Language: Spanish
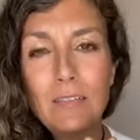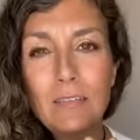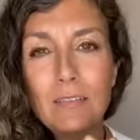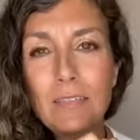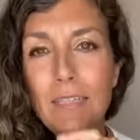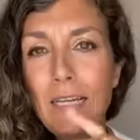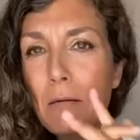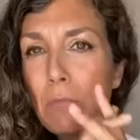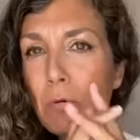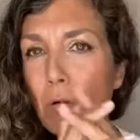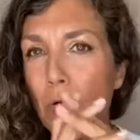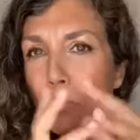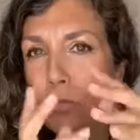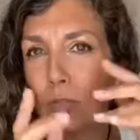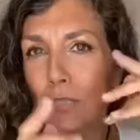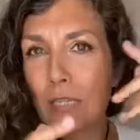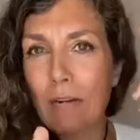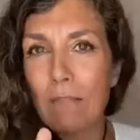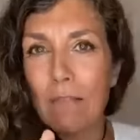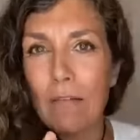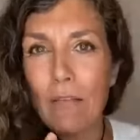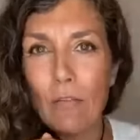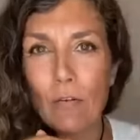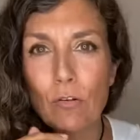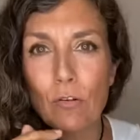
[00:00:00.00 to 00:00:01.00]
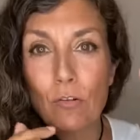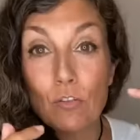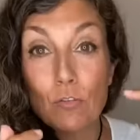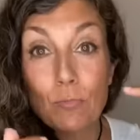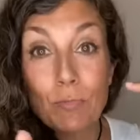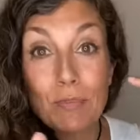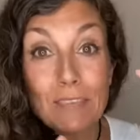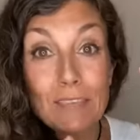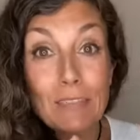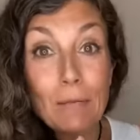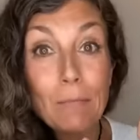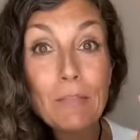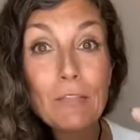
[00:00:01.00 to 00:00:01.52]
ya vuelvo otra vez con los
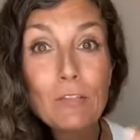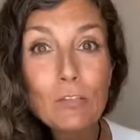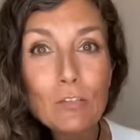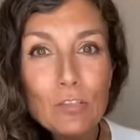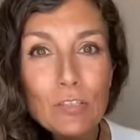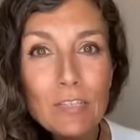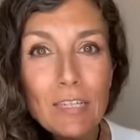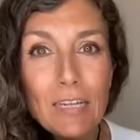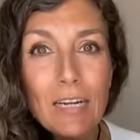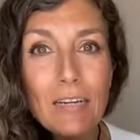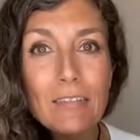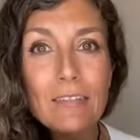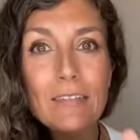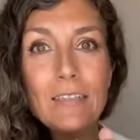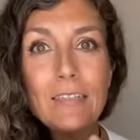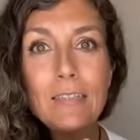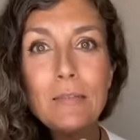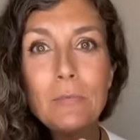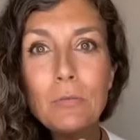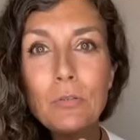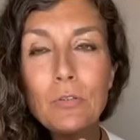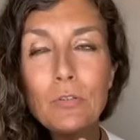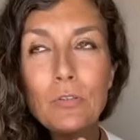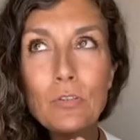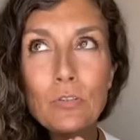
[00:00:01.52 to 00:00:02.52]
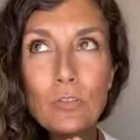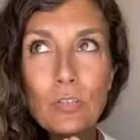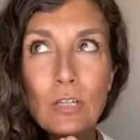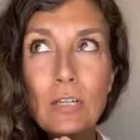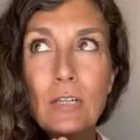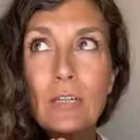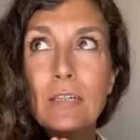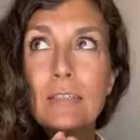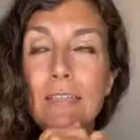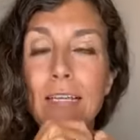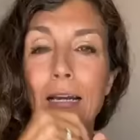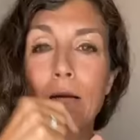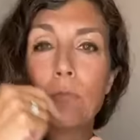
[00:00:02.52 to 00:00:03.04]
pensamientos negativos,
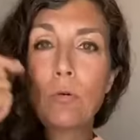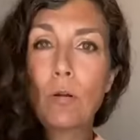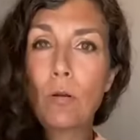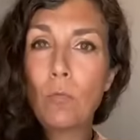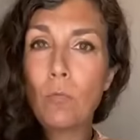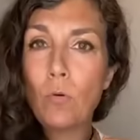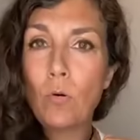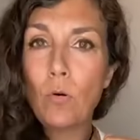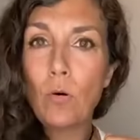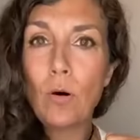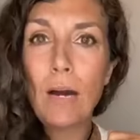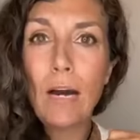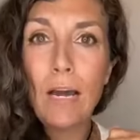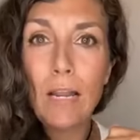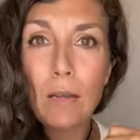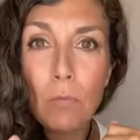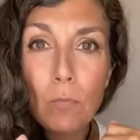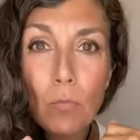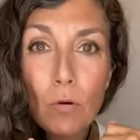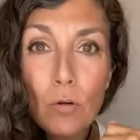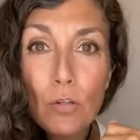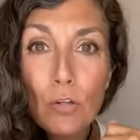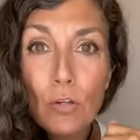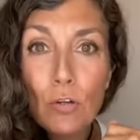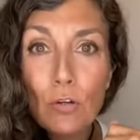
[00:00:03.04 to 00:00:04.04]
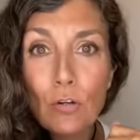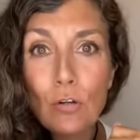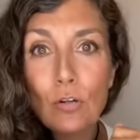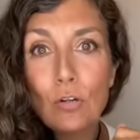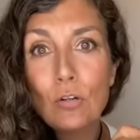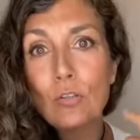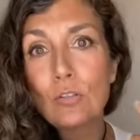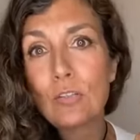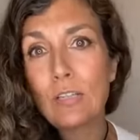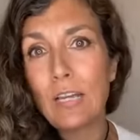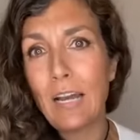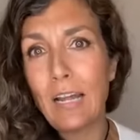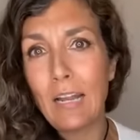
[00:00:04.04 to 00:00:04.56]
ya vuelvo al
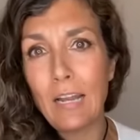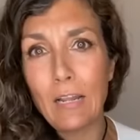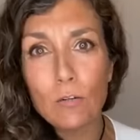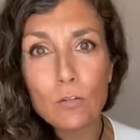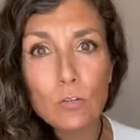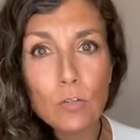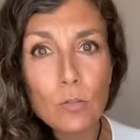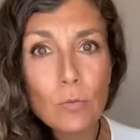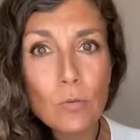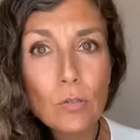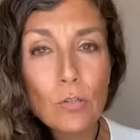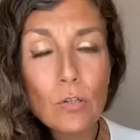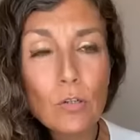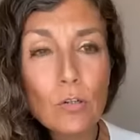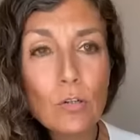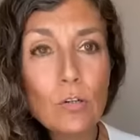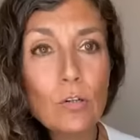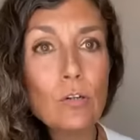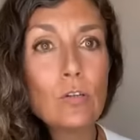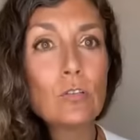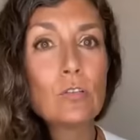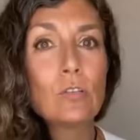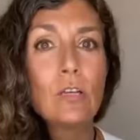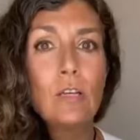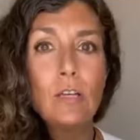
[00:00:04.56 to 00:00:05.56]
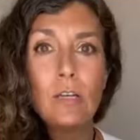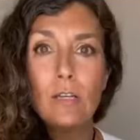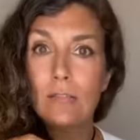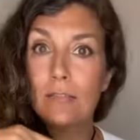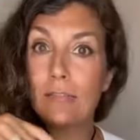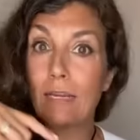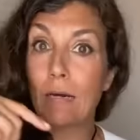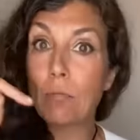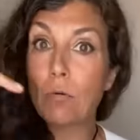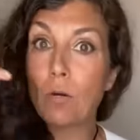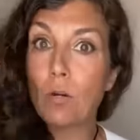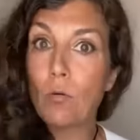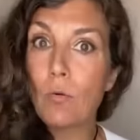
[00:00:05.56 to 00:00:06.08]
boicot, al auto boicot,
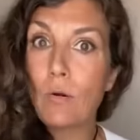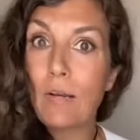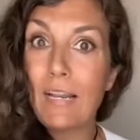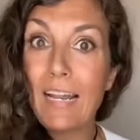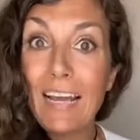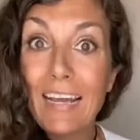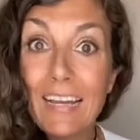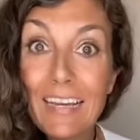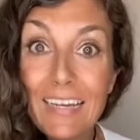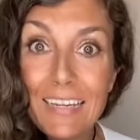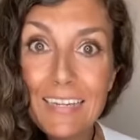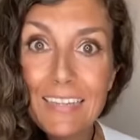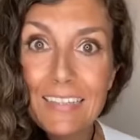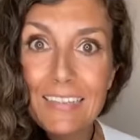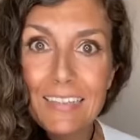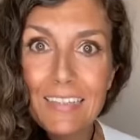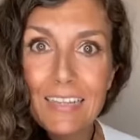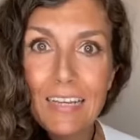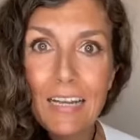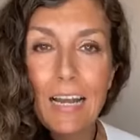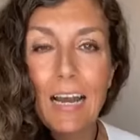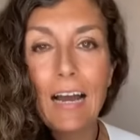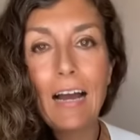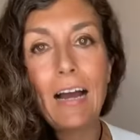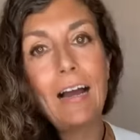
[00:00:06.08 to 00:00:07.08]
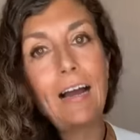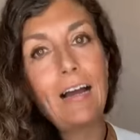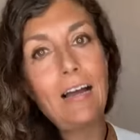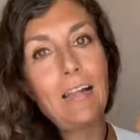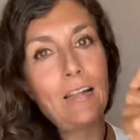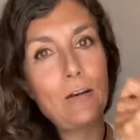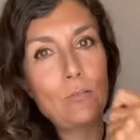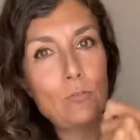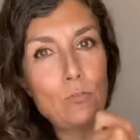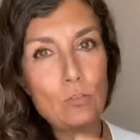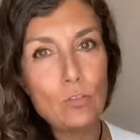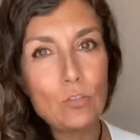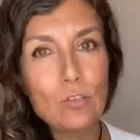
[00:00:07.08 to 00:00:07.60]
ya vuelvo a la crítica, a
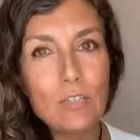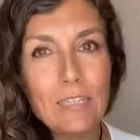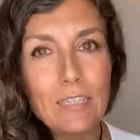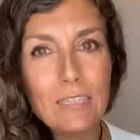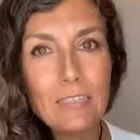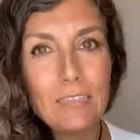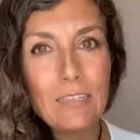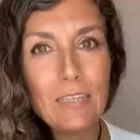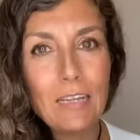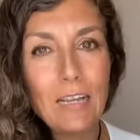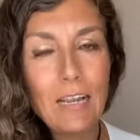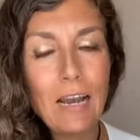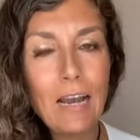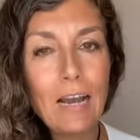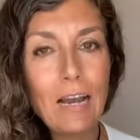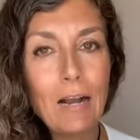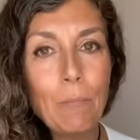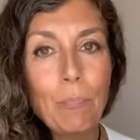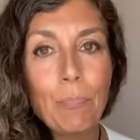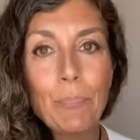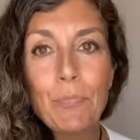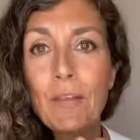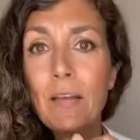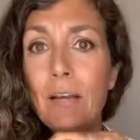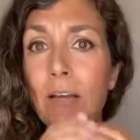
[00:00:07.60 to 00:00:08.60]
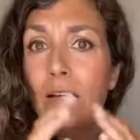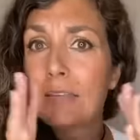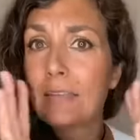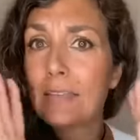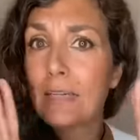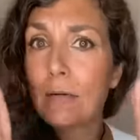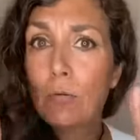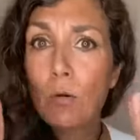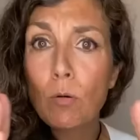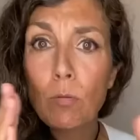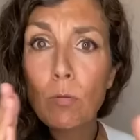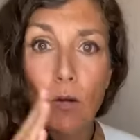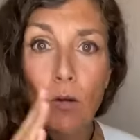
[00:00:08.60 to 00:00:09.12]
la autocrítica,
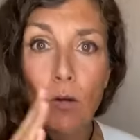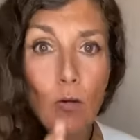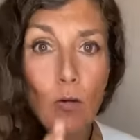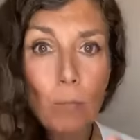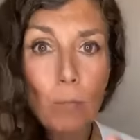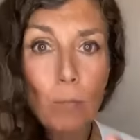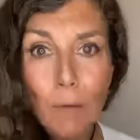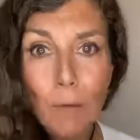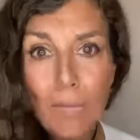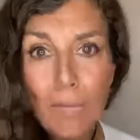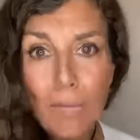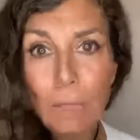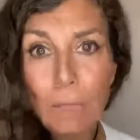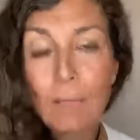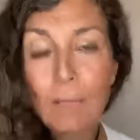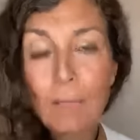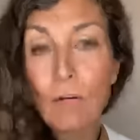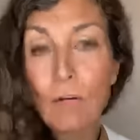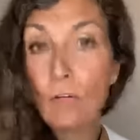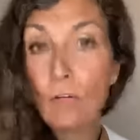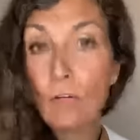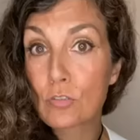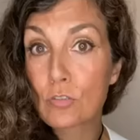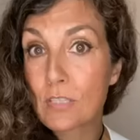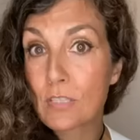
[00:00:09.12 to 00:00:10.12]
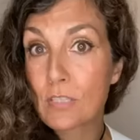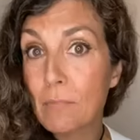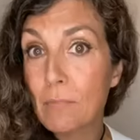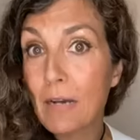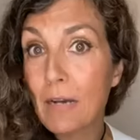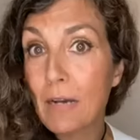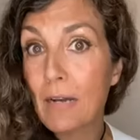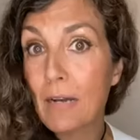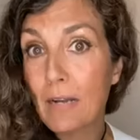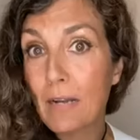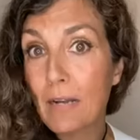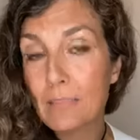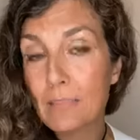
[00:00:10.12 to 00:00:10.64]
ya vuelvo a compararme con los
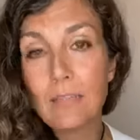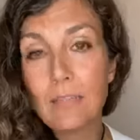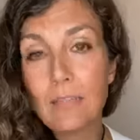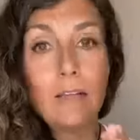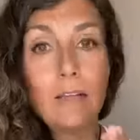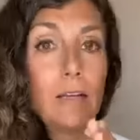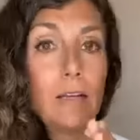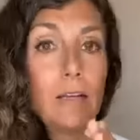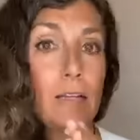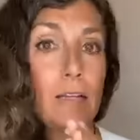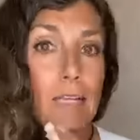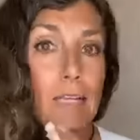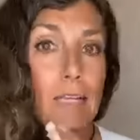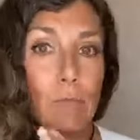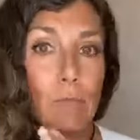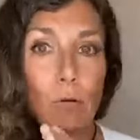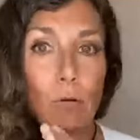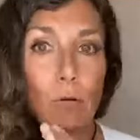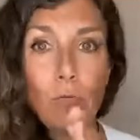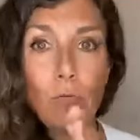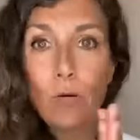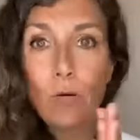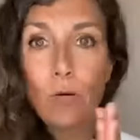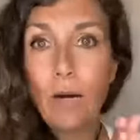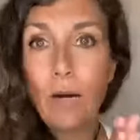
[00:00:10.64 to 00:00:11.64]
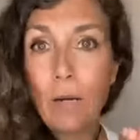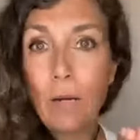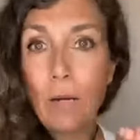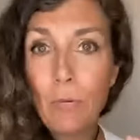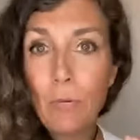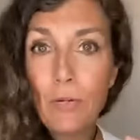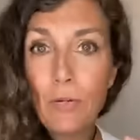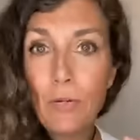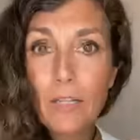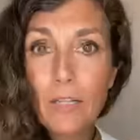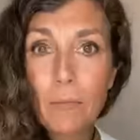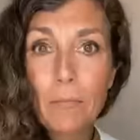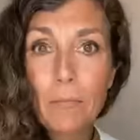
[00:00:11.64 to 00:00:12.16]
demás, ya vuelvo a
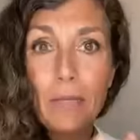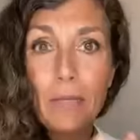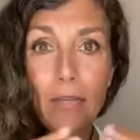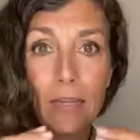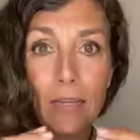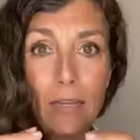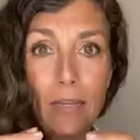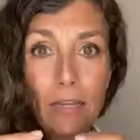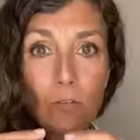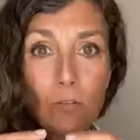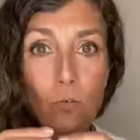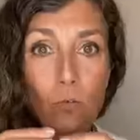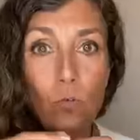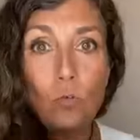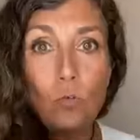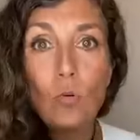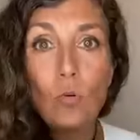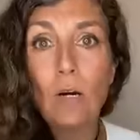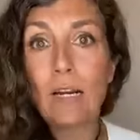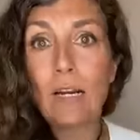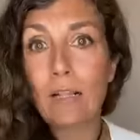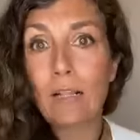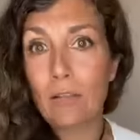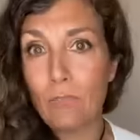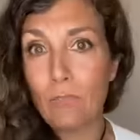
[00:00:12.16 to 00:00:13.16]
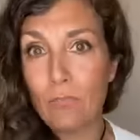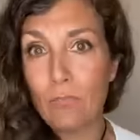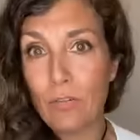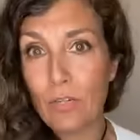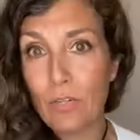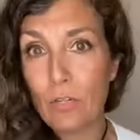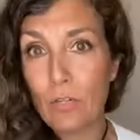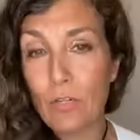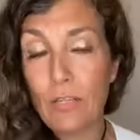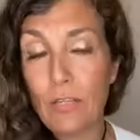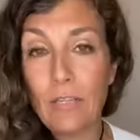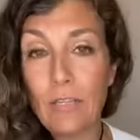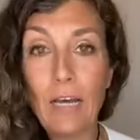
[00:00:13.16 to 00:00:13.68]
ponerme en un lugar de
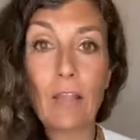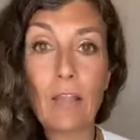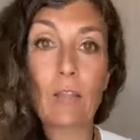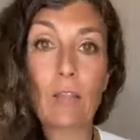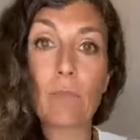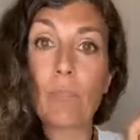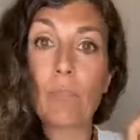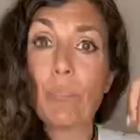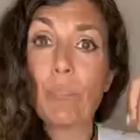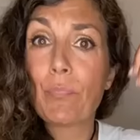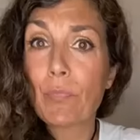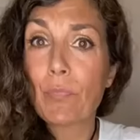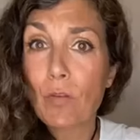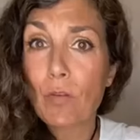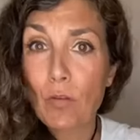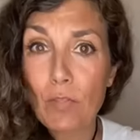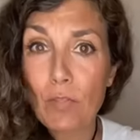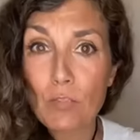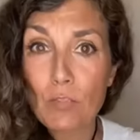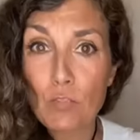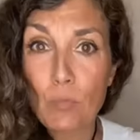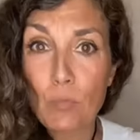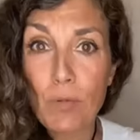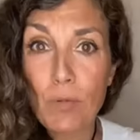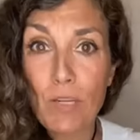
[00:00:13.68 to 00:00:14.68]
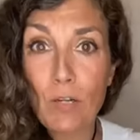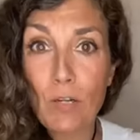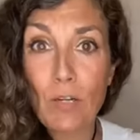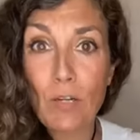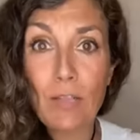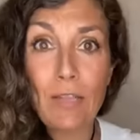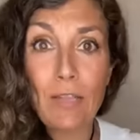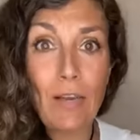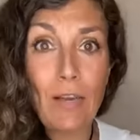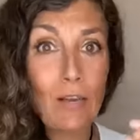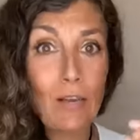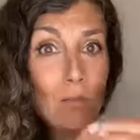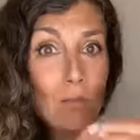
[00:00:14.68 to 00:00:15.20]
inferioridad o de
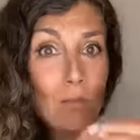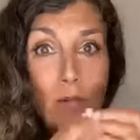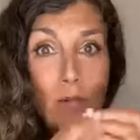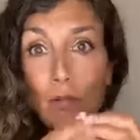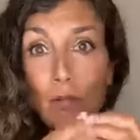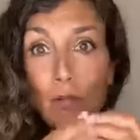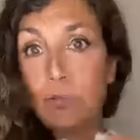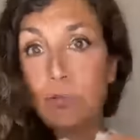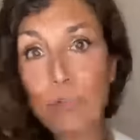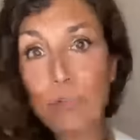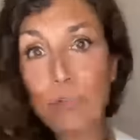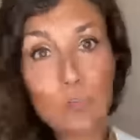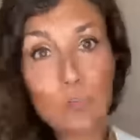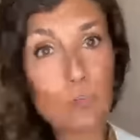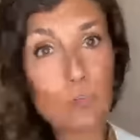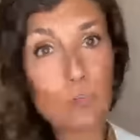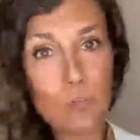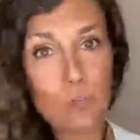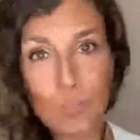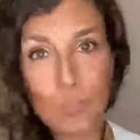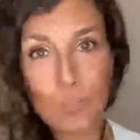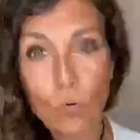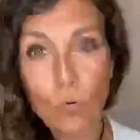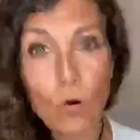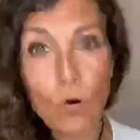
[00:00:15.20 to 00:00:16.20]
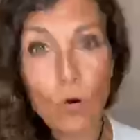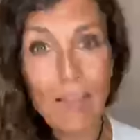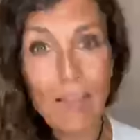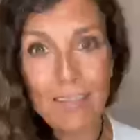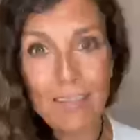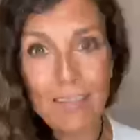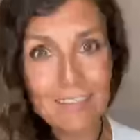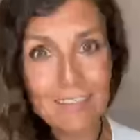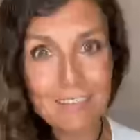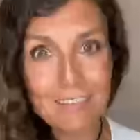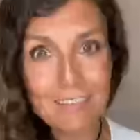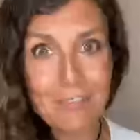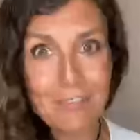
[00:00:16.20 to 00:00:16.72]
superioridad cuando todos somos
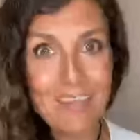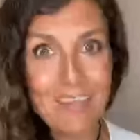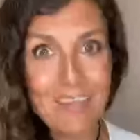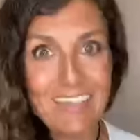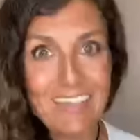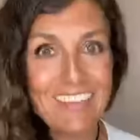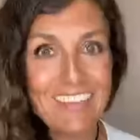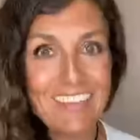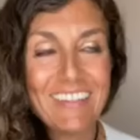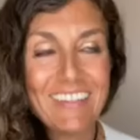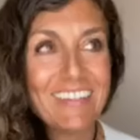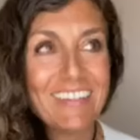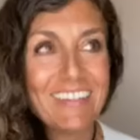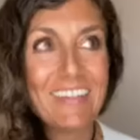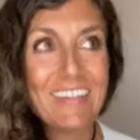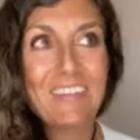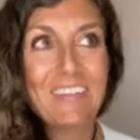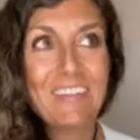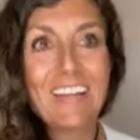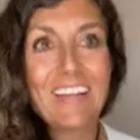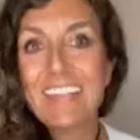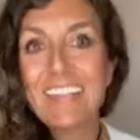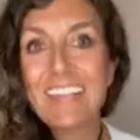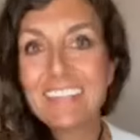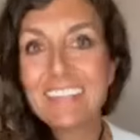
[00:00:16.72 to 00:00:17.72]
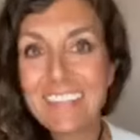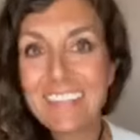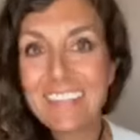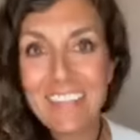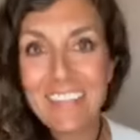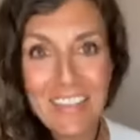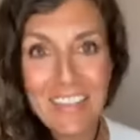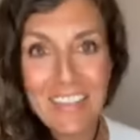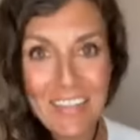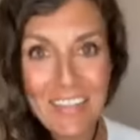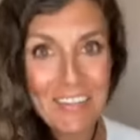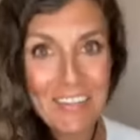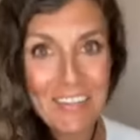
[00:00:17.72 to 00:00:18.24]
iguales, no hay ninguna
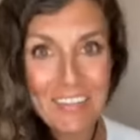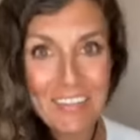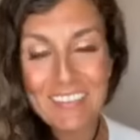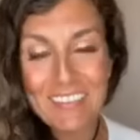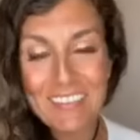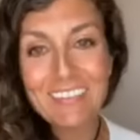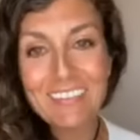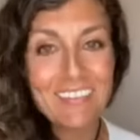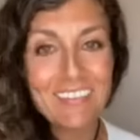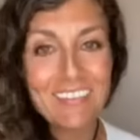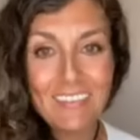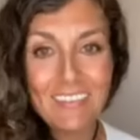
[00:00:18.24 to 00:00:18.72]
distinción.